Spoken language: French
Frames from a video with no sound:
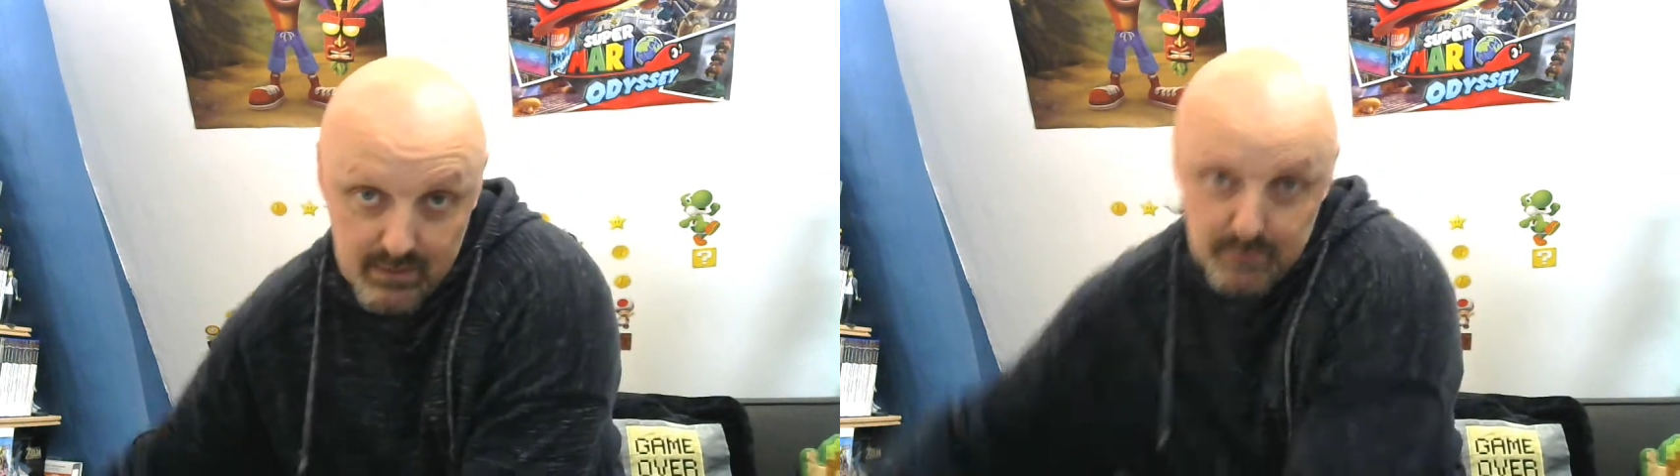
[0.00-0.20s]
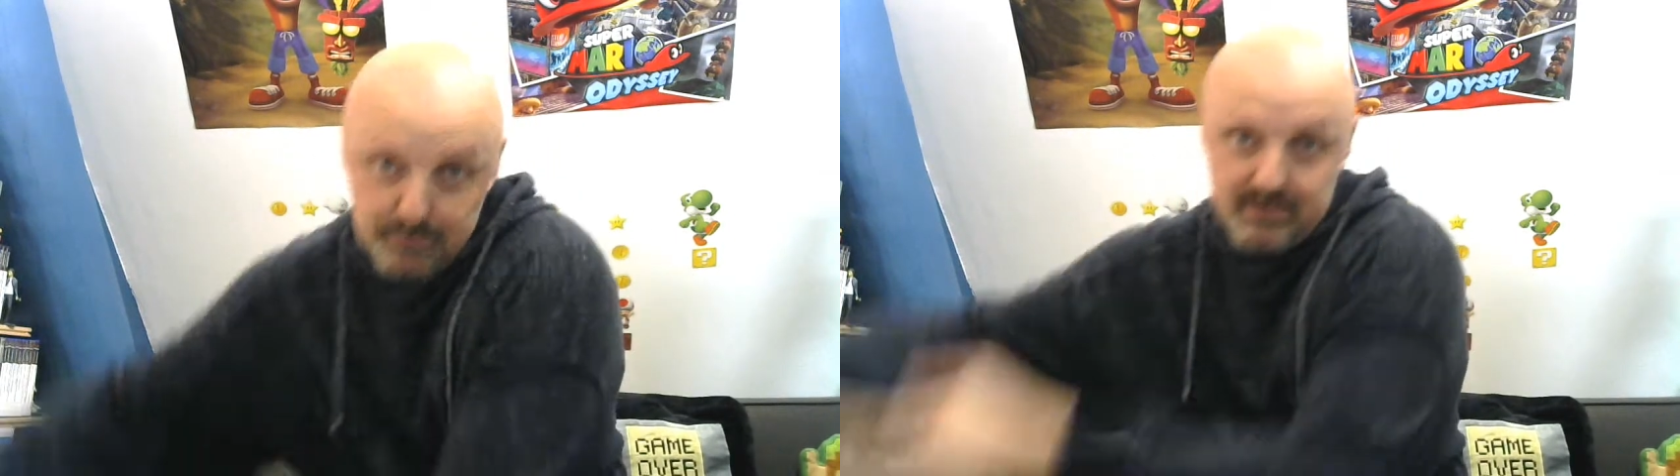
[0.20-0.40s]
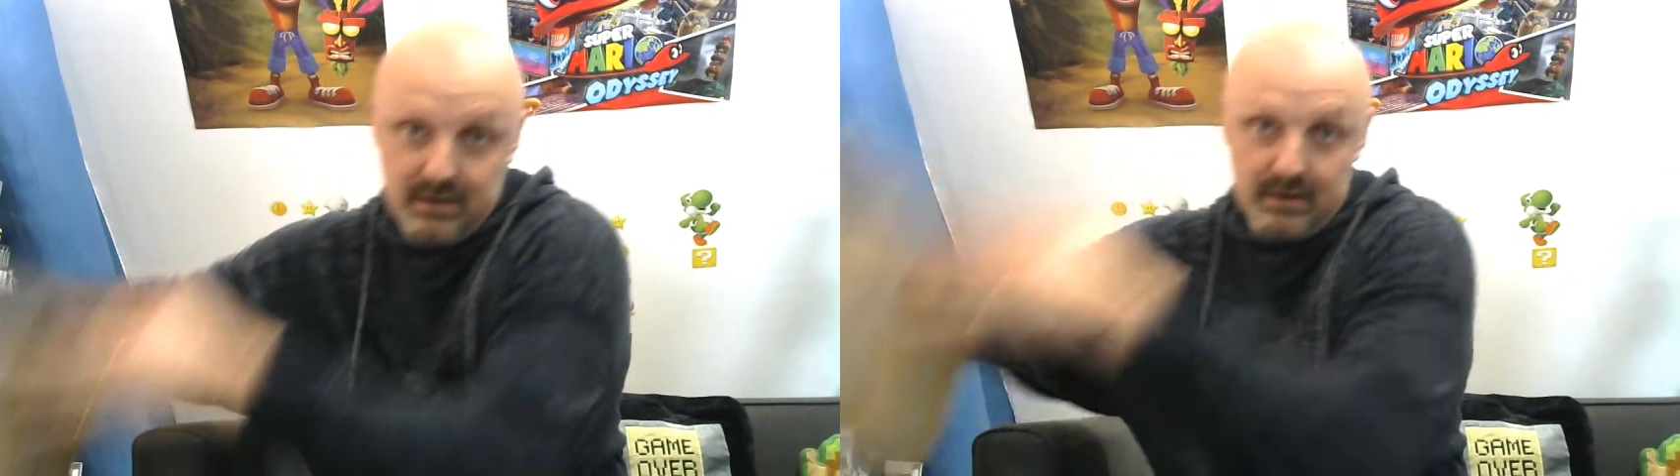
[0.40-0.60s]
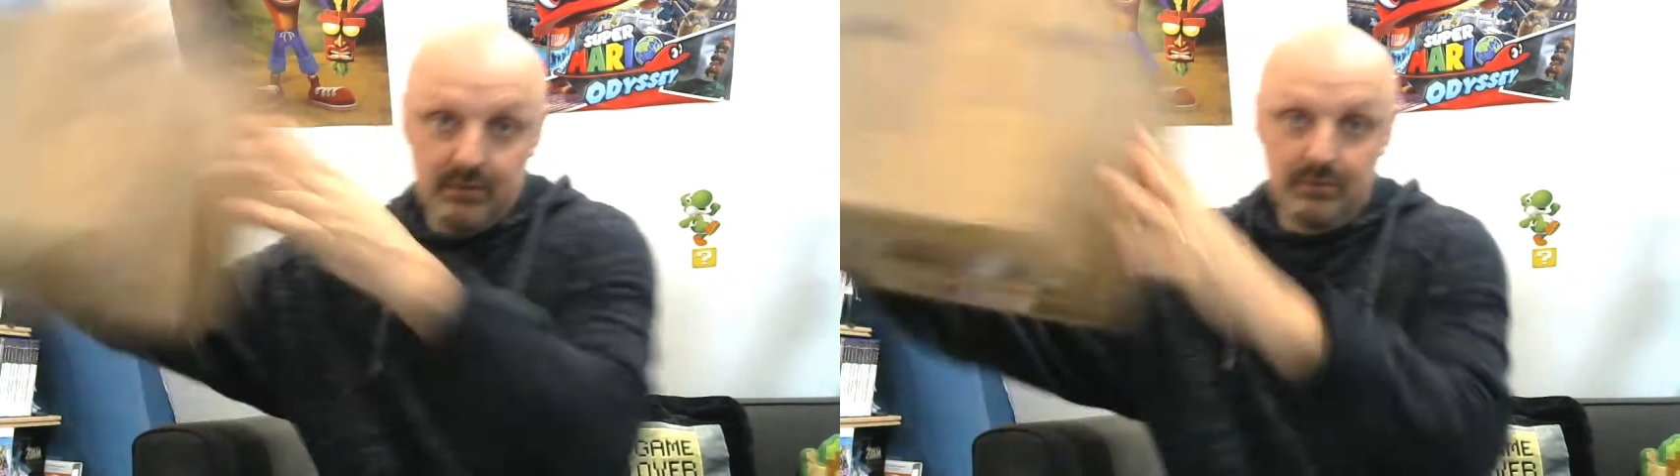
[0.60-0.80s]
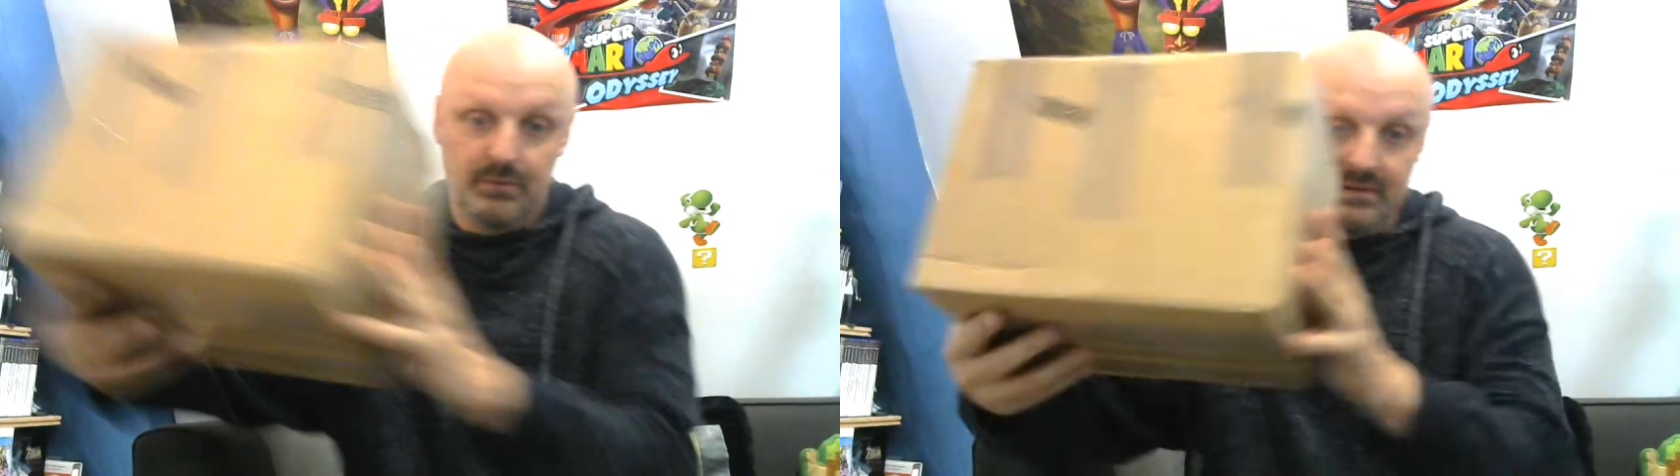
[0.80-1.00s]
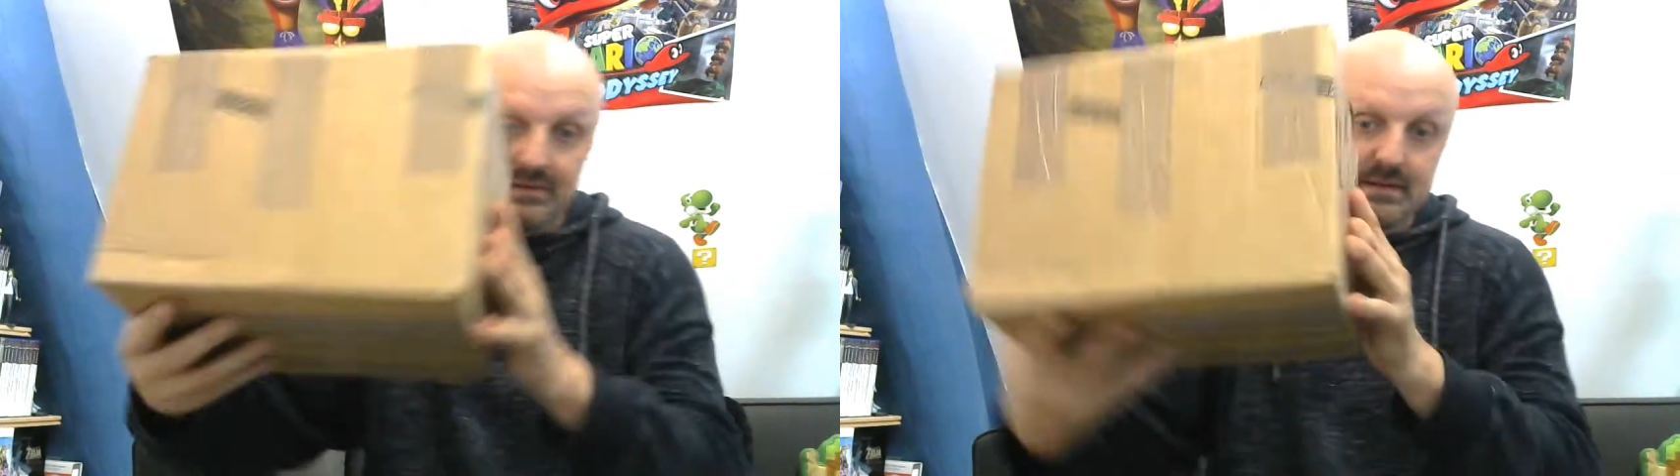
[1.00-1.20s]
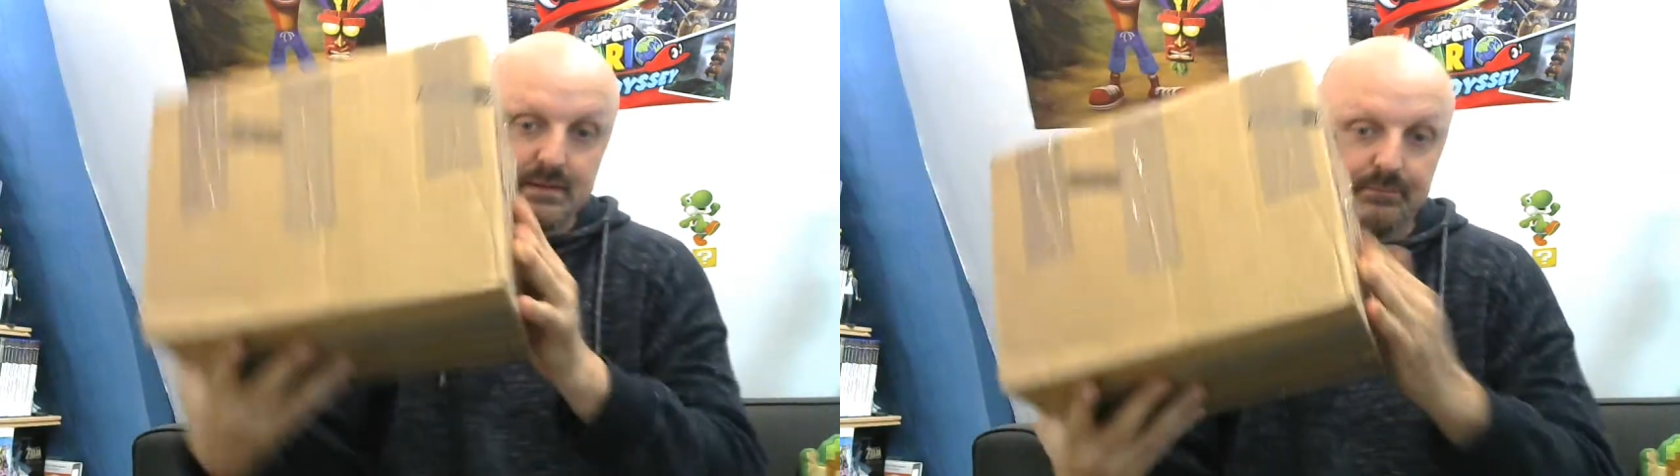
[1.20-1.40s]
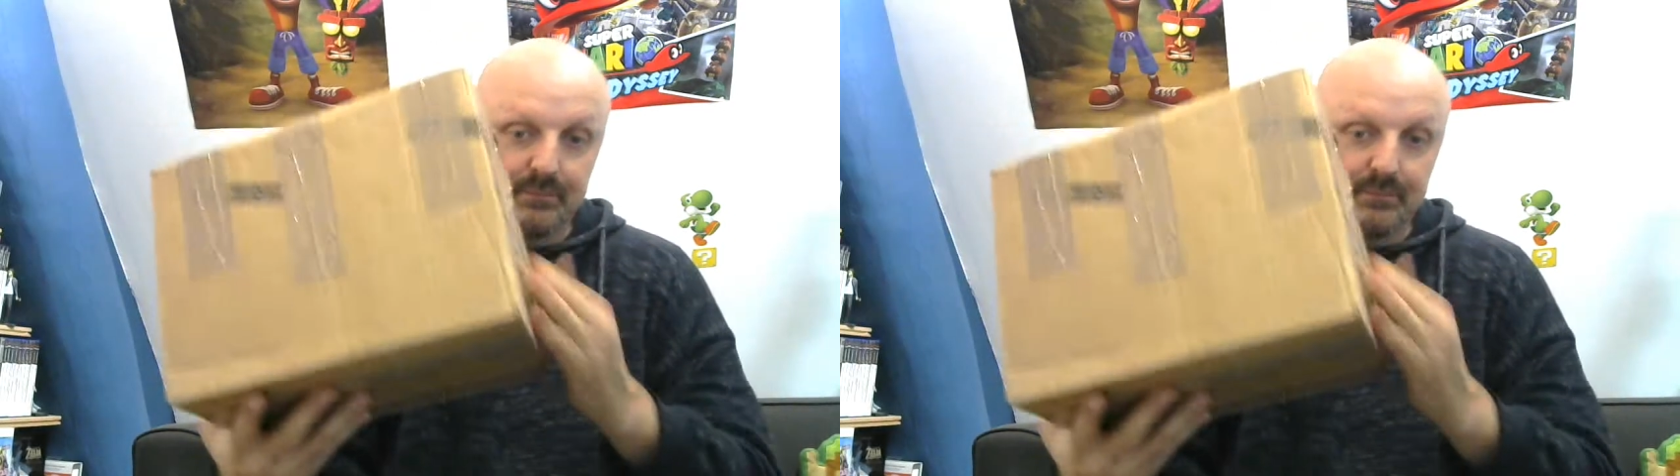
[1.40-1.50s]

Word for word: Oups là, voici